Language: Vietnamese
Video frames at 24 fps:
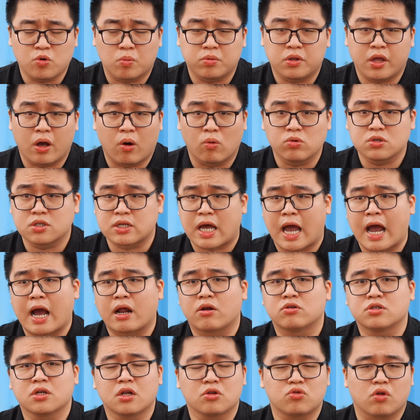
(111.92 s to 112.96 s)
chụp thiếu
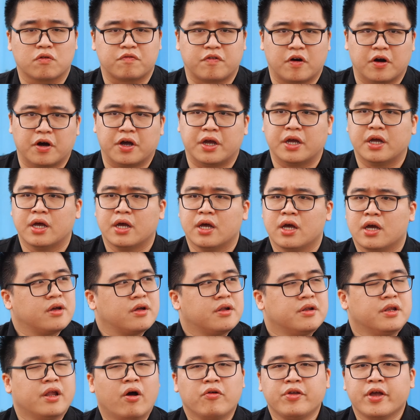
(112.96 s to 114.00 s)
sáng nó rất là tuyệt vời.
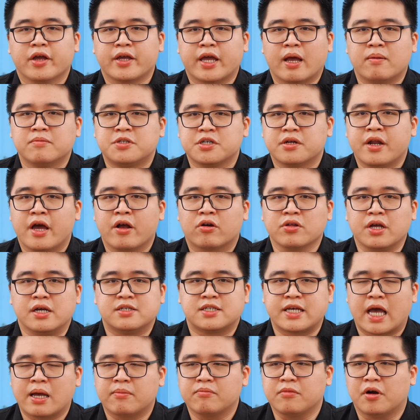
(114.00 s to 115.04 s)
Nếu như anh em trước đây có thể
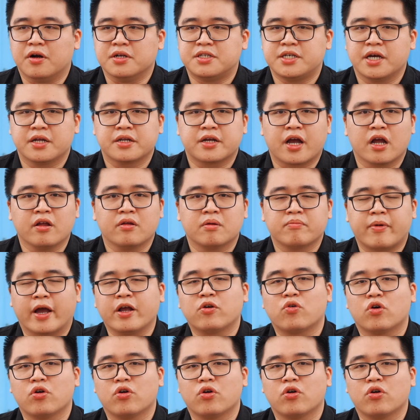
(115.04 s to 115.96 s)
xem ở trên kênh Máy Ảnh